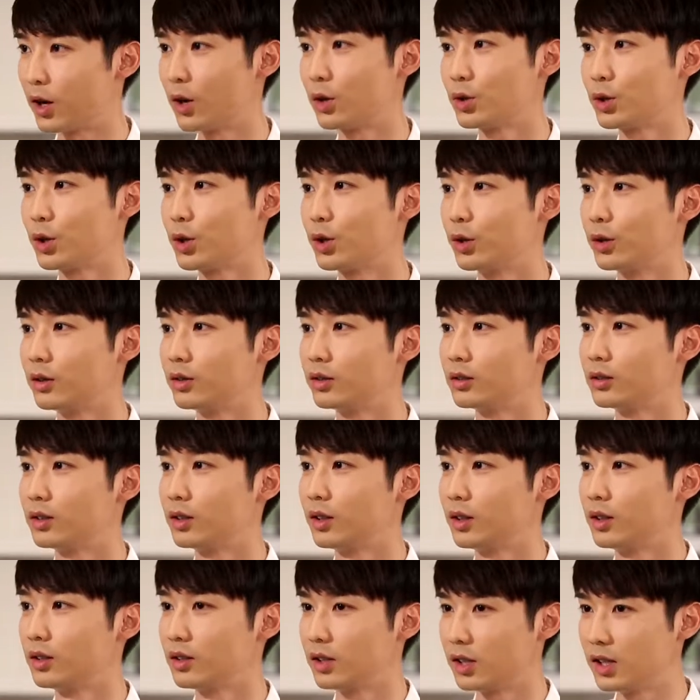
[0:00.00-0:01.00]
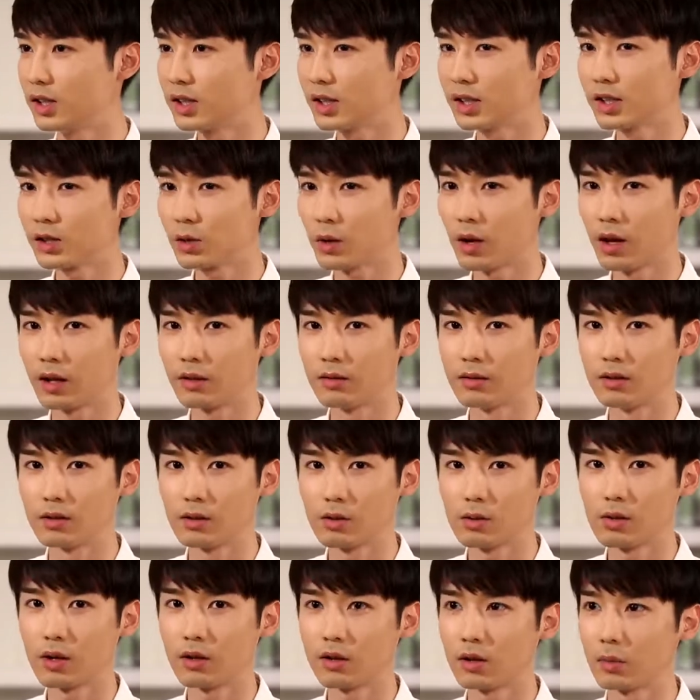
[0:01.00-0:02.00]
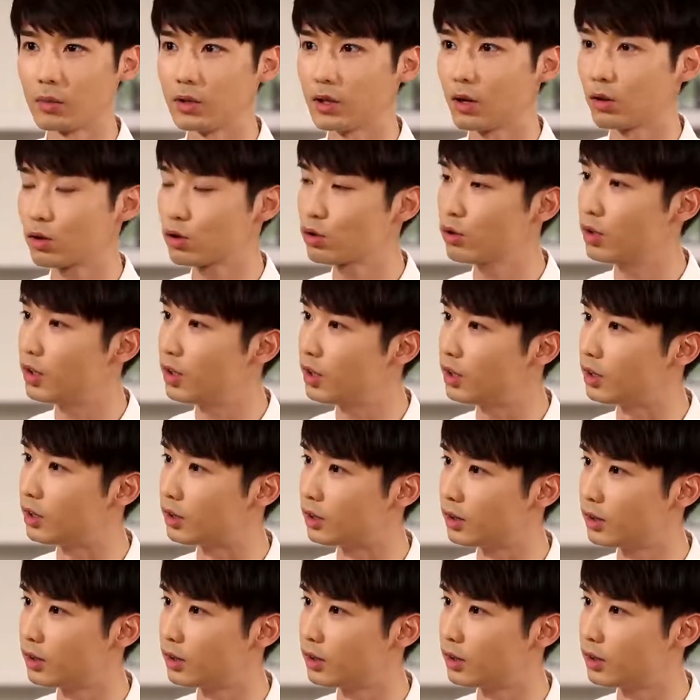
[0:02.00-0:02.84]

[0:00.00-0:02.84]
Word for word: 然后就。其实算算是比较顺